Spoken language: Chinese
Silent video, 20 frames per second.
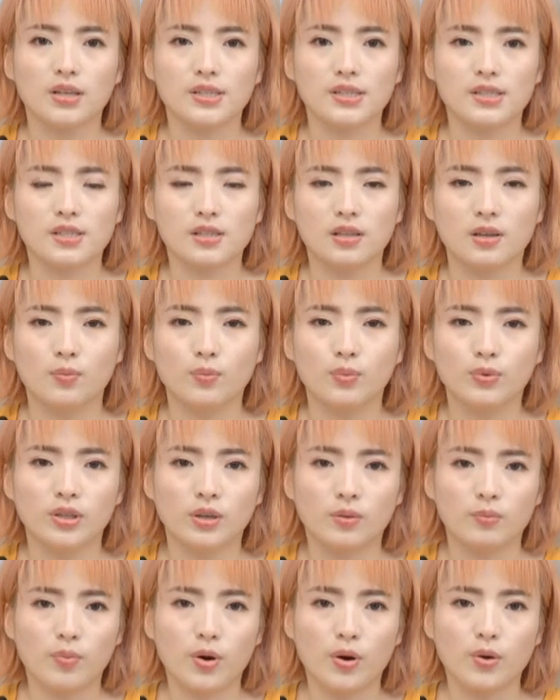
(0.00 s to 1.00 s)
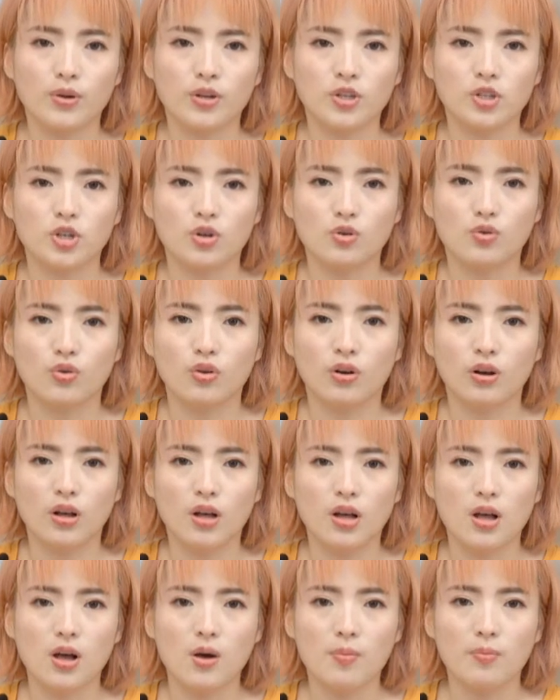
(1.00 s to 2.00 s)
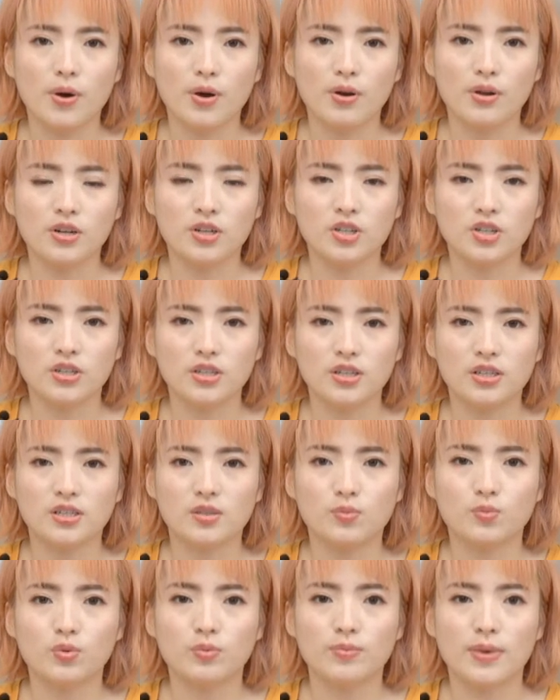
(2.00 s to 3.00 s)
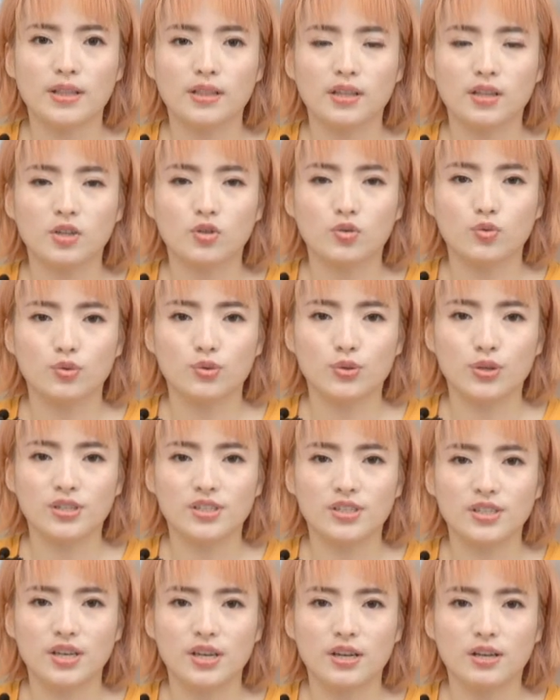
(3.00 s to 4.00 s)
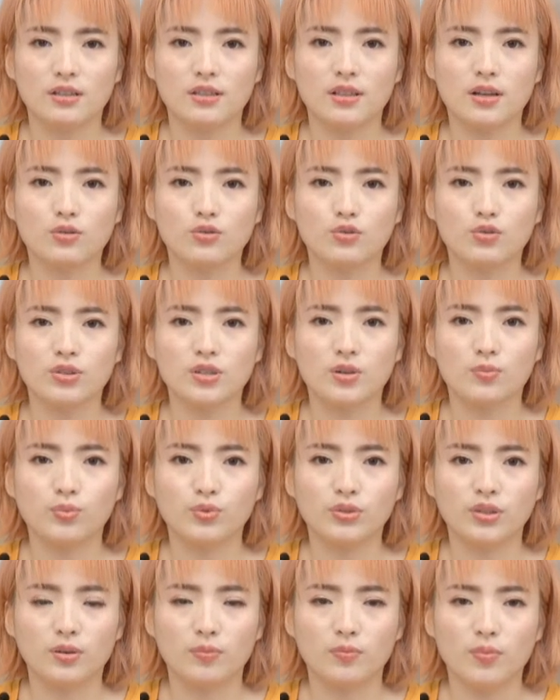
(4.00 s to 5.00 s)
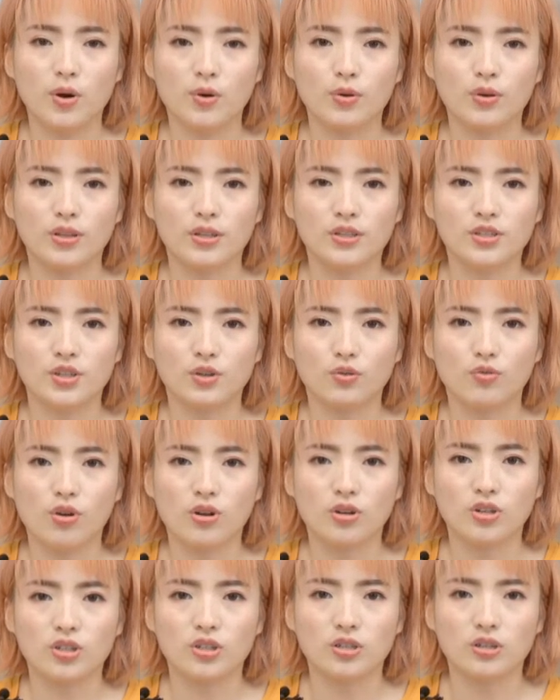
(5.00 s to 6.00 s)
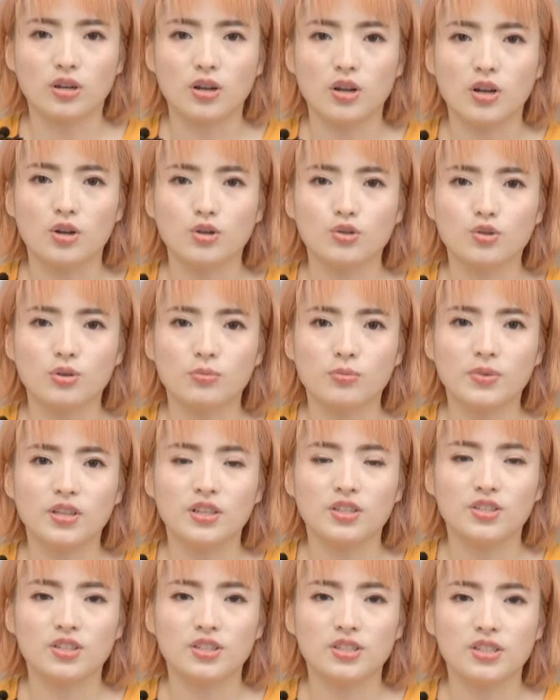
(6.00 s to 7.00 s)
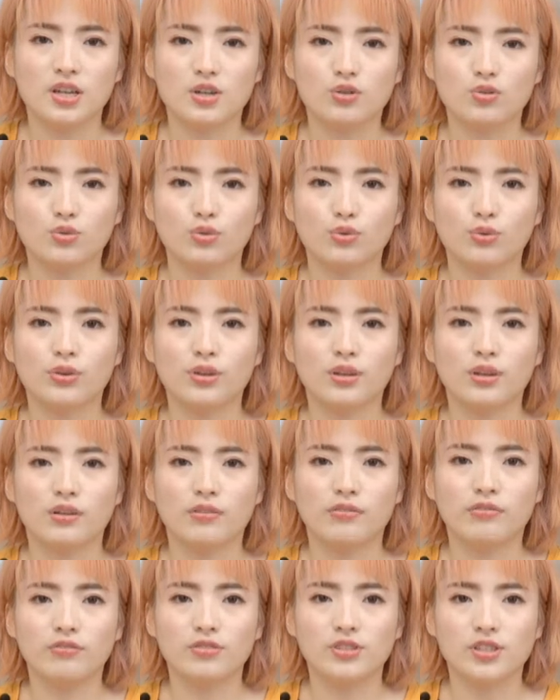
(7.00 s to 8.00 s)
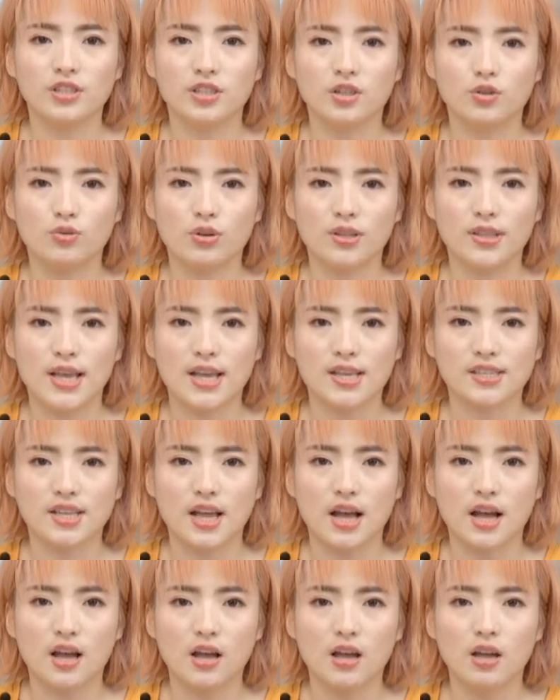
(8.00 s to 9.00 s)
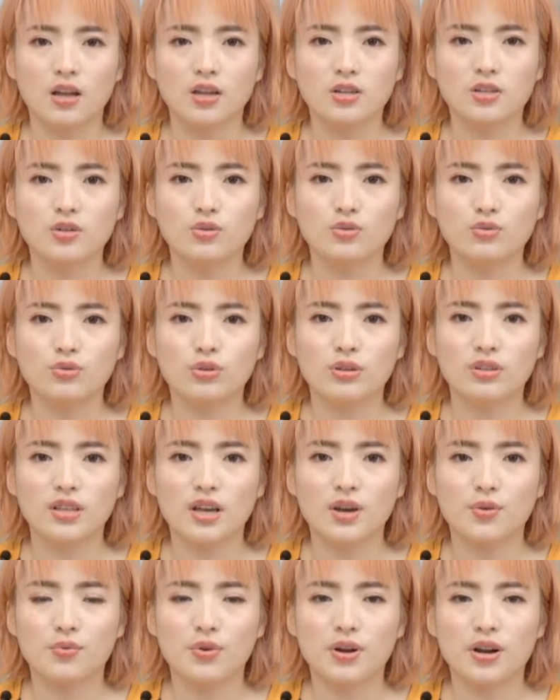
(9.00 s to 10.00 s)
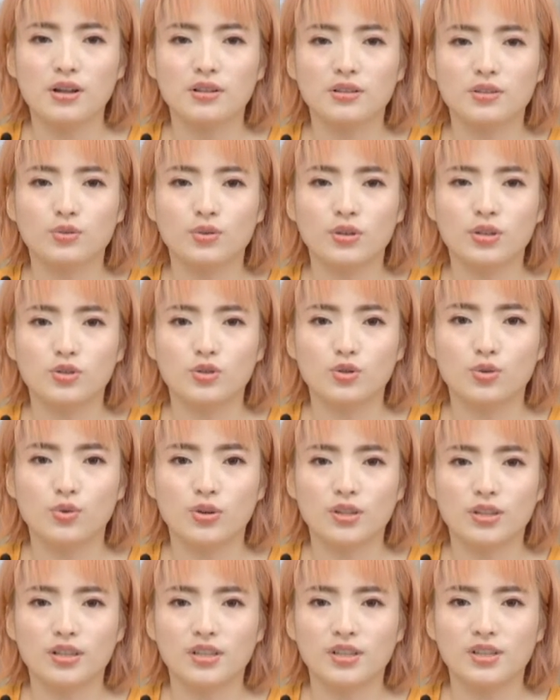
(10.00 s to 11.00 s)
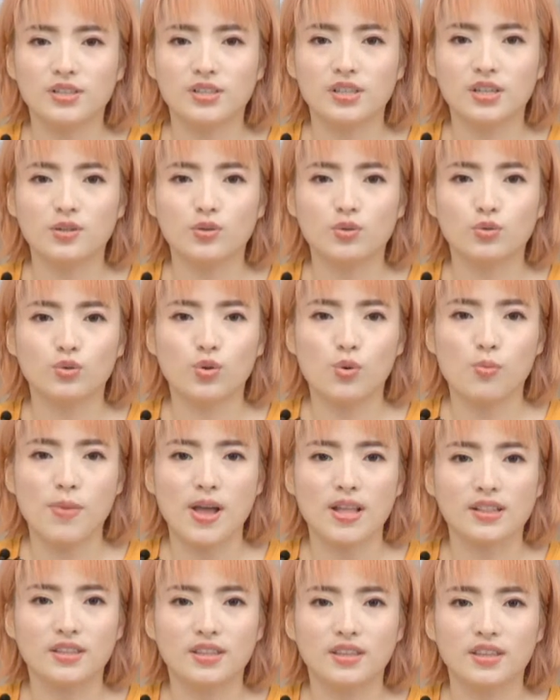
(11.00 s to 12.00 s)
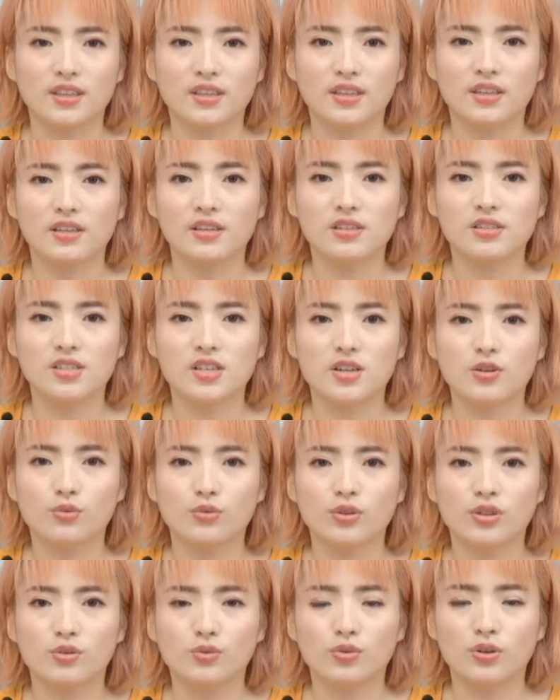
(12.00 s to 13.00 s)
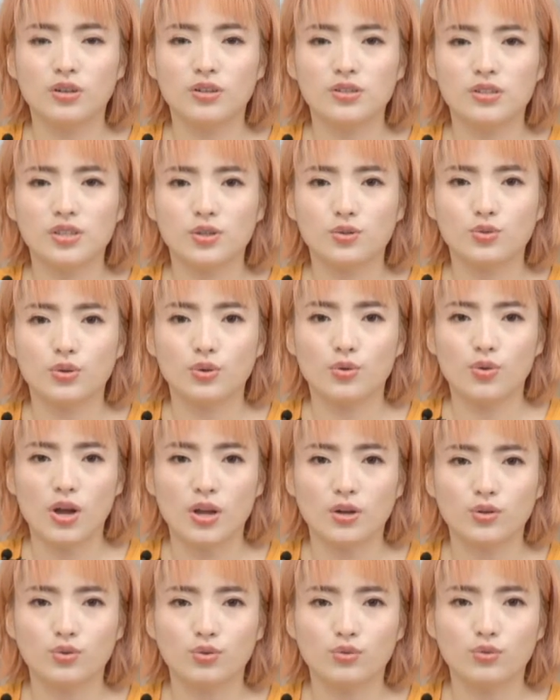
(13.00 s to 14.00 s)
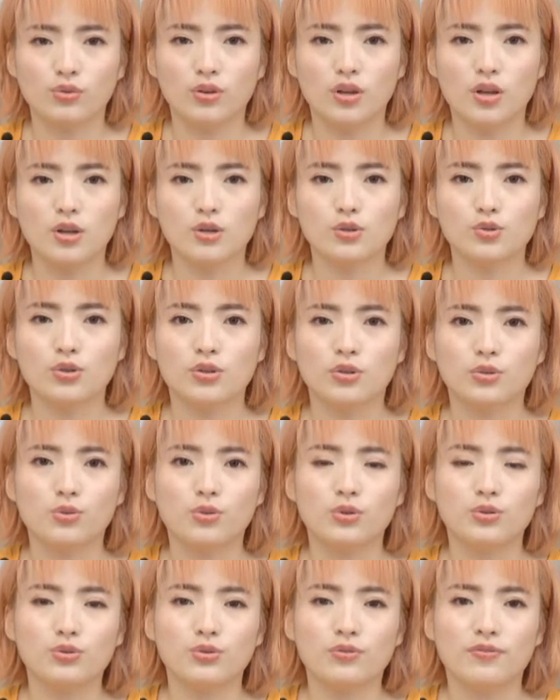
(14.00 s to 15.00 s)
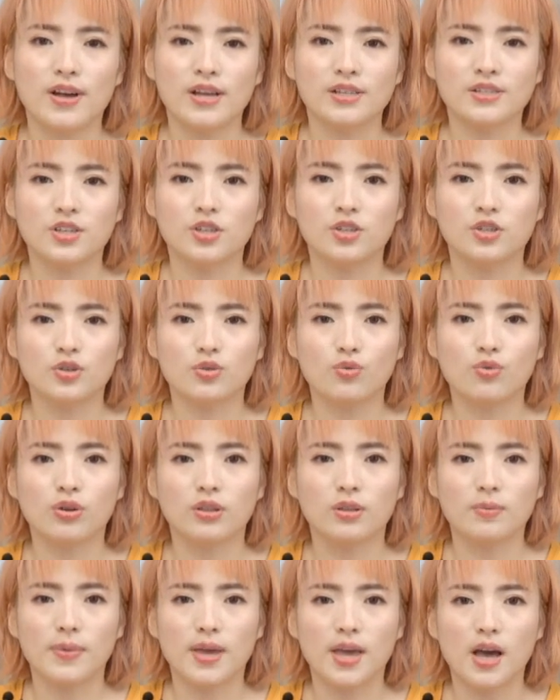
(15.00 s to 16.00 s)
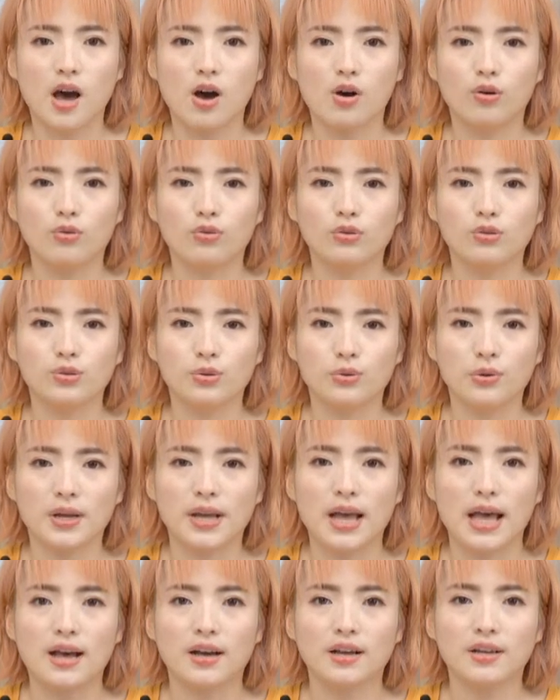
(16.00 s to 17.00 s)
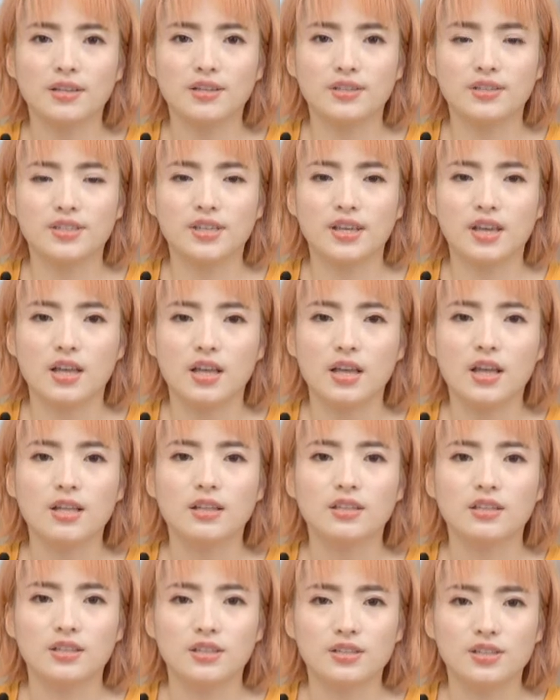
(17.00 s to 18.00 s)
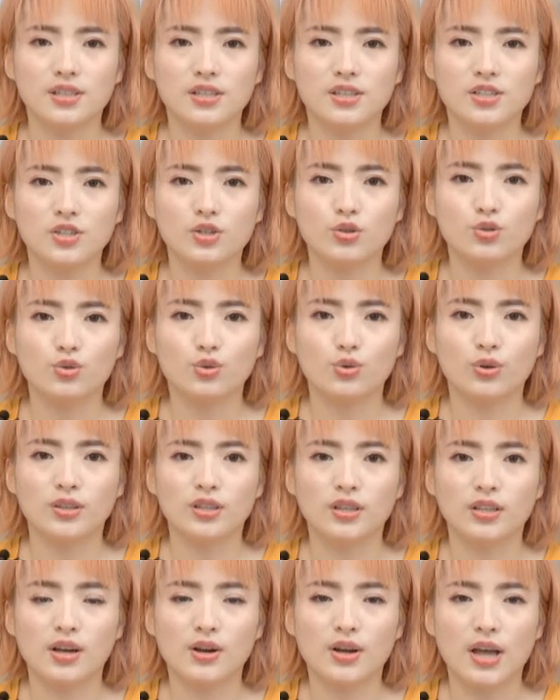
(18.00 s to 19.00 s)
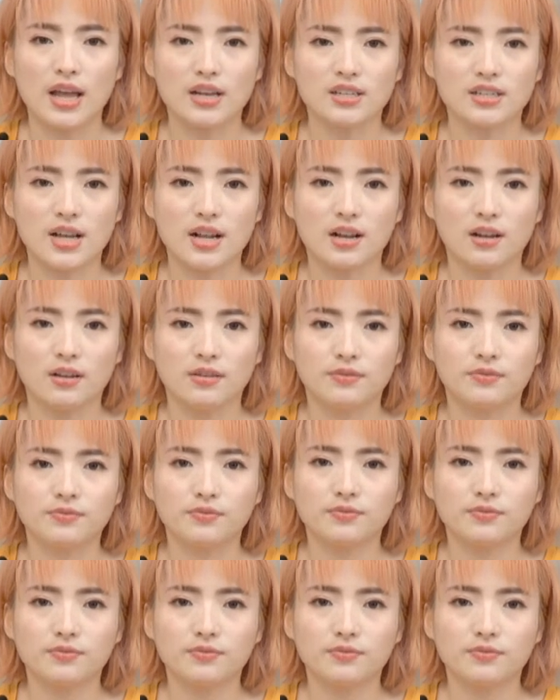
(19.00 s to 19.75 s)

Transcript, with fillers: 四不停抱怨生活，抱怨是内心不满的一种宣泄。当出现不停抱怨的情况时，说明你正在处于一个负性的状态下。这种状态会让你对周围的一切都充满敌意，陷入一种恶性循环中。所以多去发现生活的美好，学会感恩一切，你的心境就会得到改善了。